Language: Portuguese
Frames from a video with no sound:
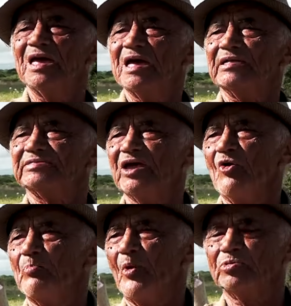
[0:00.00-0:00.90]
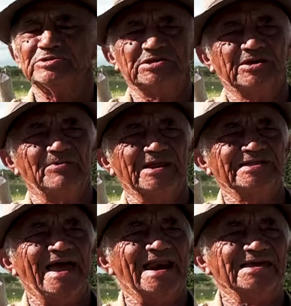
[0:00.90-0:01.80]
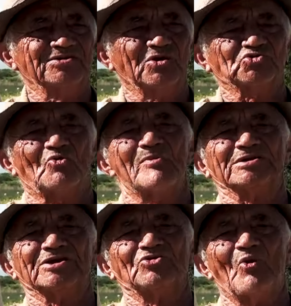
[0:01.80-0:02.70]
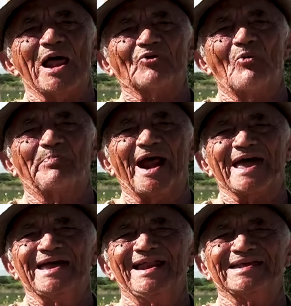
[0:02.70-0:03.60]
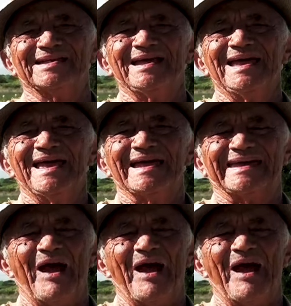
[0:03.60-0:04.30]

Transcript: Muito bem. Tem o povo de Severino de Elise que eu estou mandando um alô para ele. Muito bem.